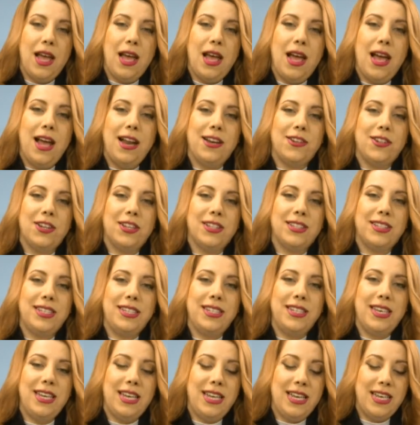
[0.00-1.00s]
هل
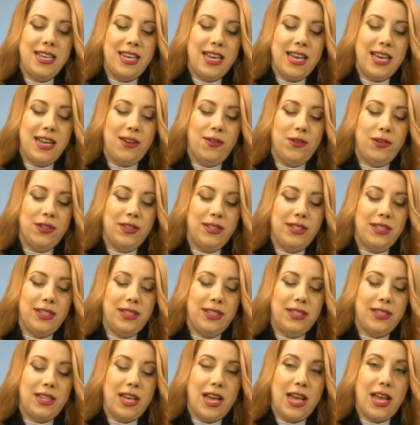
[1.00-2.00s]
شخصية هي نقطة
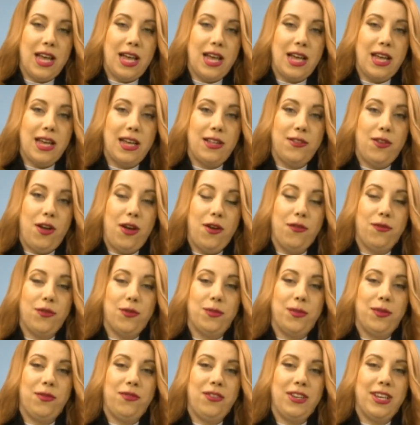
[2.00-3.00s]
آه، ضعفي
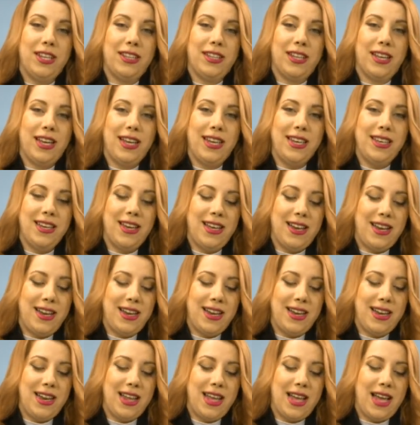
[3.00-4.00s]
وما في
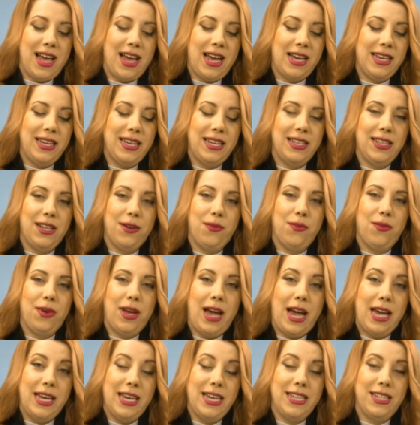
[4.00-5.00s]
أتخيل حياتها
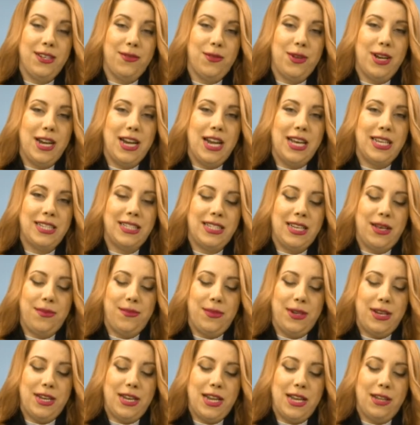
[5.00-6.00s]
حياتي ولا لحظة
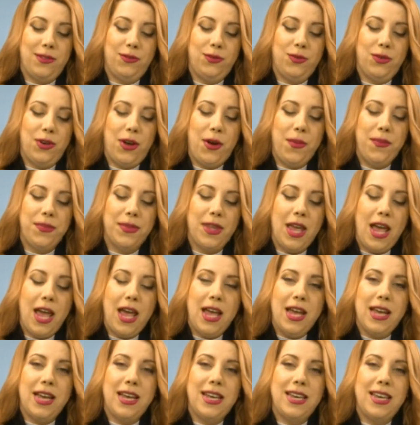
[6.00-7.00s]
من دونها
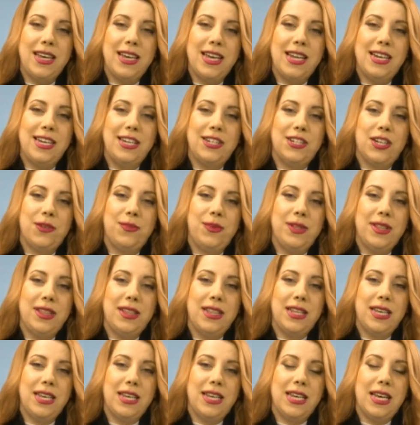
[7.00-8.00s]
هي اللي
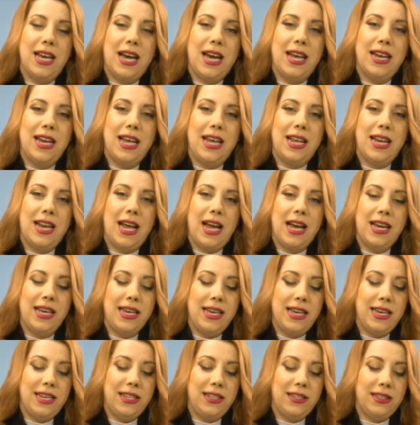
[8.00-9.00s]
جابتني على
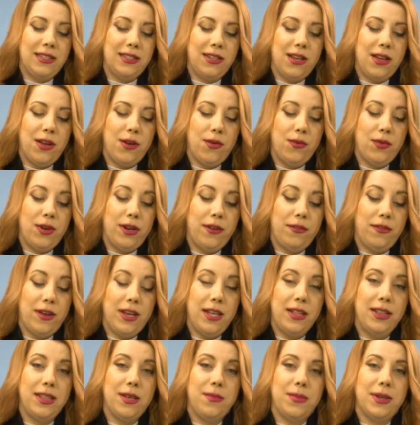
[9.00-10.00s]
الحياة آه،
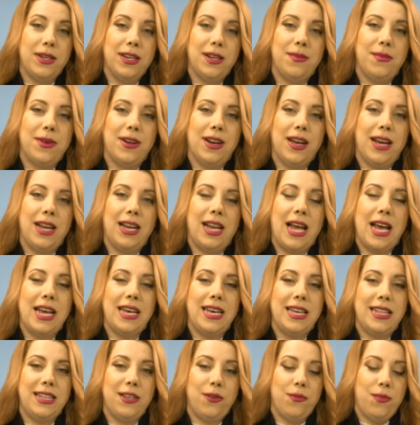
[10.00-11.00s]
ورافقتني بكل مراحل
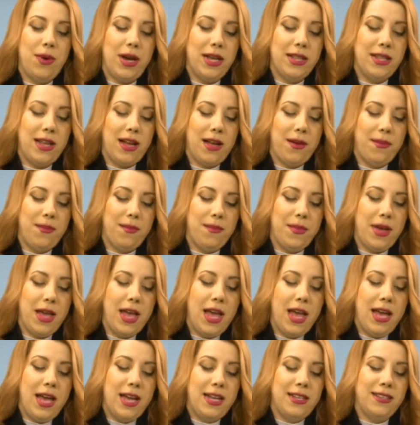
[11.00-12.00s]
حياتي وبعدها عم
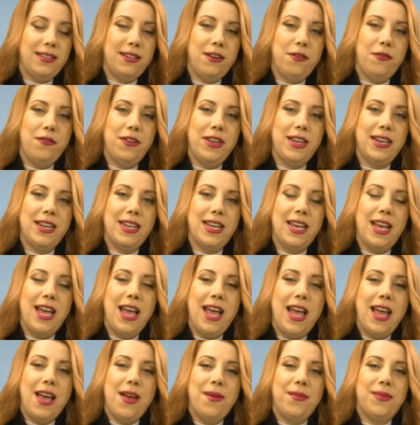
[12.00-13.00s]
ترافقني
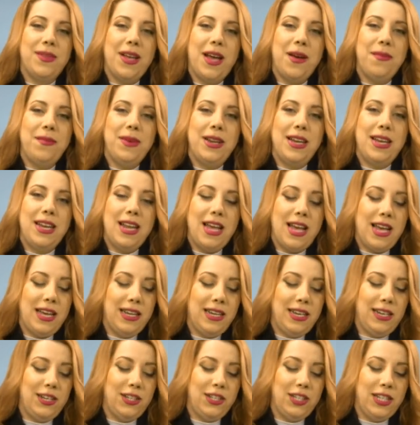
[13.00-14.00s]
بتعمل آه،
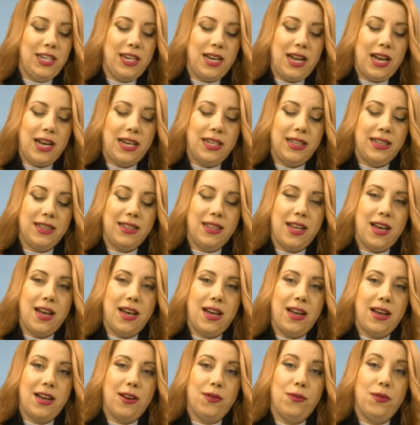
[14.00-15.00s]
كل شيء
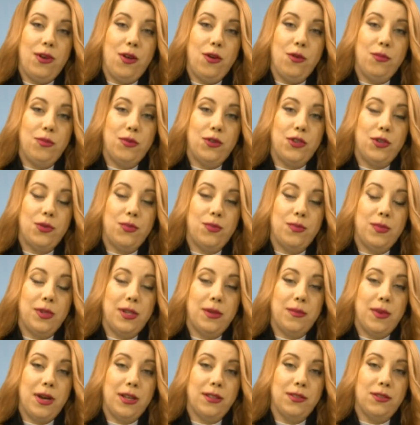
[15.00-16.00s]
لحتى ولو مش
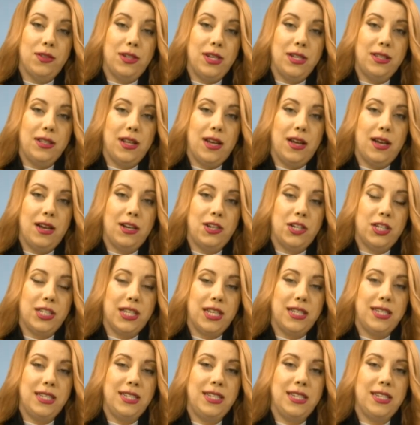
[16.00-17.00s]
بقدرتها
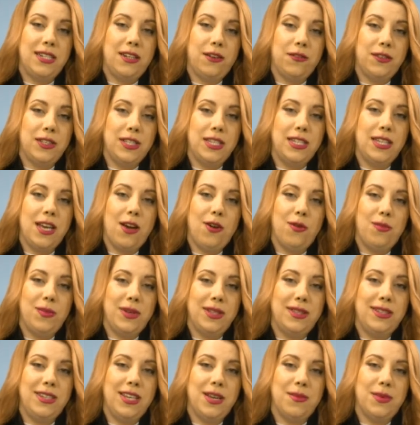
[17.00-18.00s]
الجسدية النفسية أو
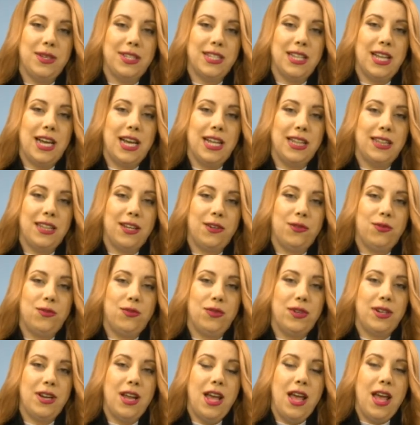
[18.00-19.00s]
المادية بس لحتى
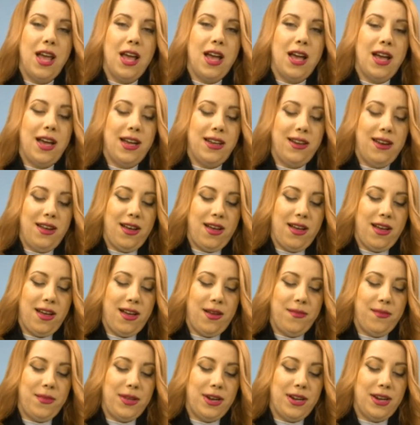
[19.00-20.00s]
أكون
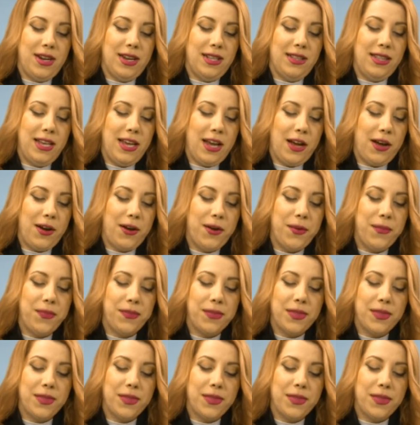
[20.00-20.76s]
أنا مرتاحة